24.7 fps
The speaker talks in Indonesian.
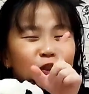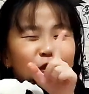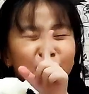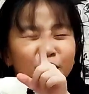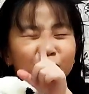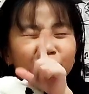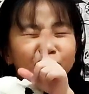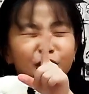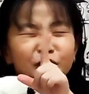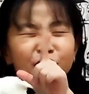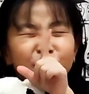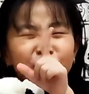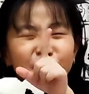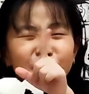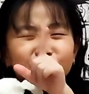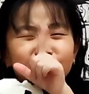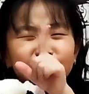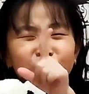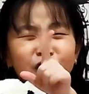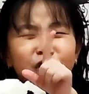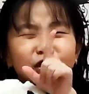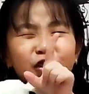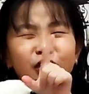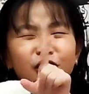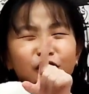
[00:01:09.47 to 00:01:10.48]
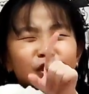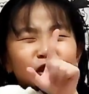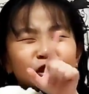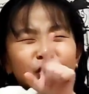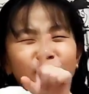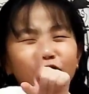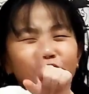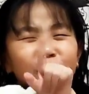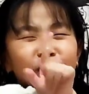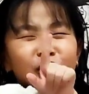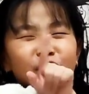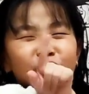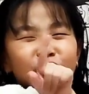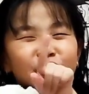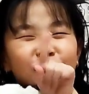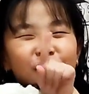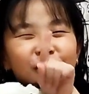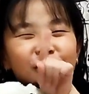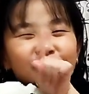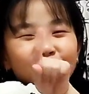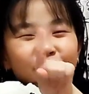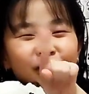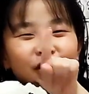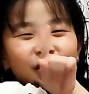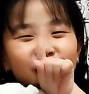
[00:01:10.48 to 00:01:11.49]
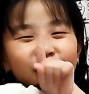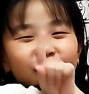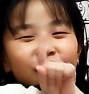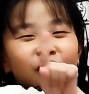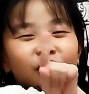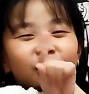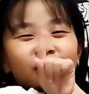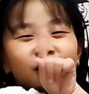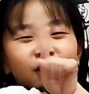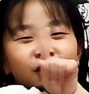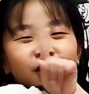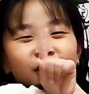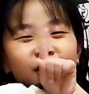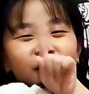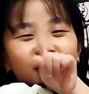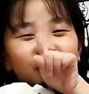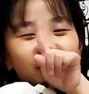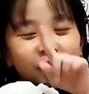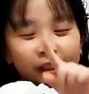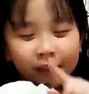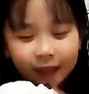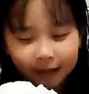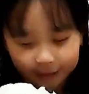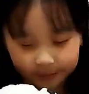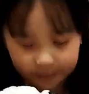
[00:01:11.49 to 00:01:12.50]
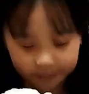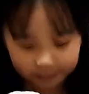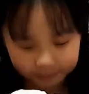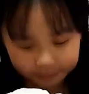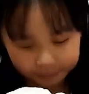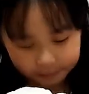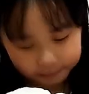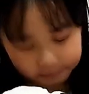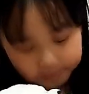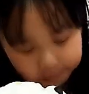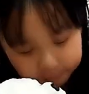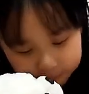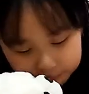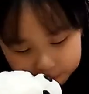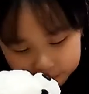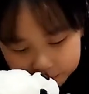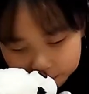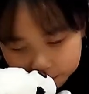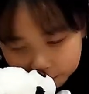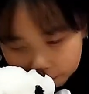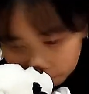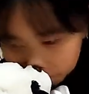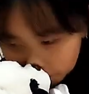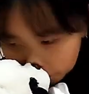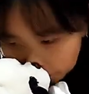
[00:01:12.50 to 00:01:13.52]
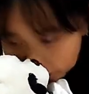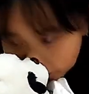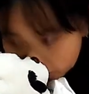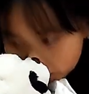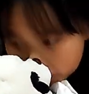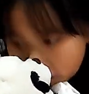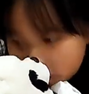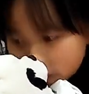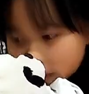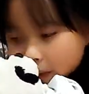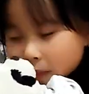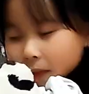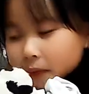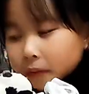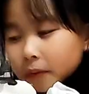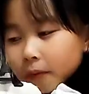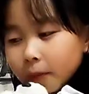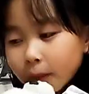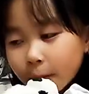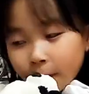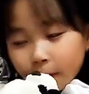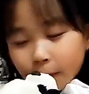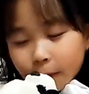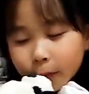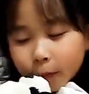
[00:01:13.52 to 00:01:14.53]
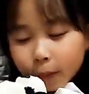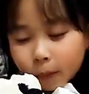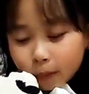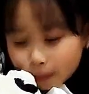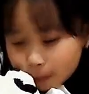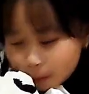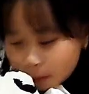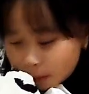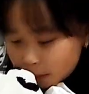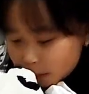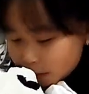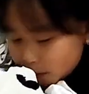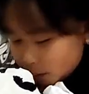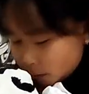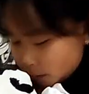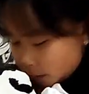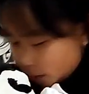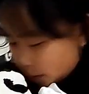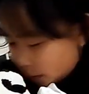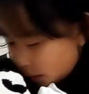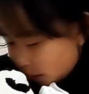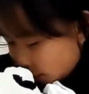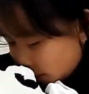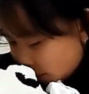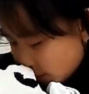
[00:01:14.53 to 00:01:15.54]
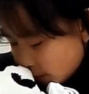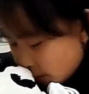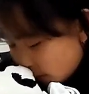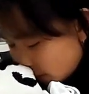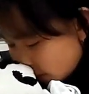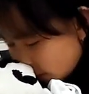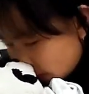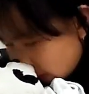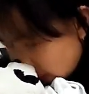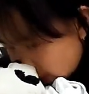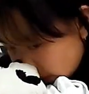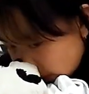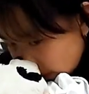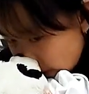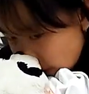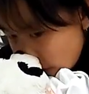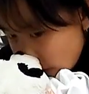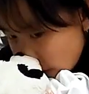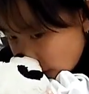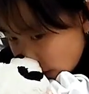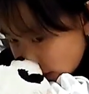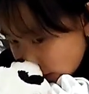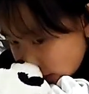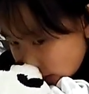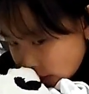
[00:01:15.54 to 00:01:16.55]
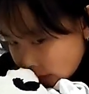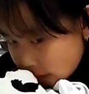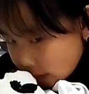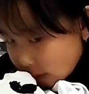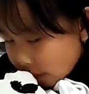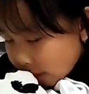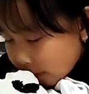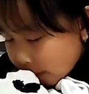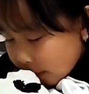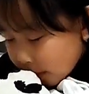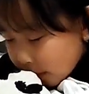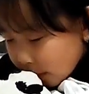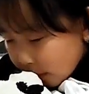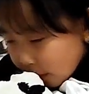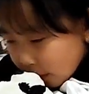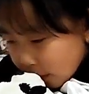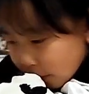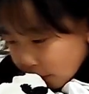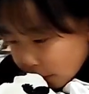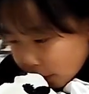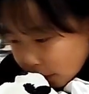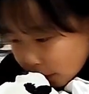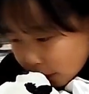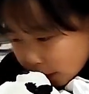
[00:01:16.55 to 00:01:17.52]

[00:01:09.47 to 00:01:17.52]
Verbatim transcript: kan. Nah, kalau floppy itu dia masih bawa sabun aja, bawa sabun deterjen aja. Tapi nggak apa-apa kok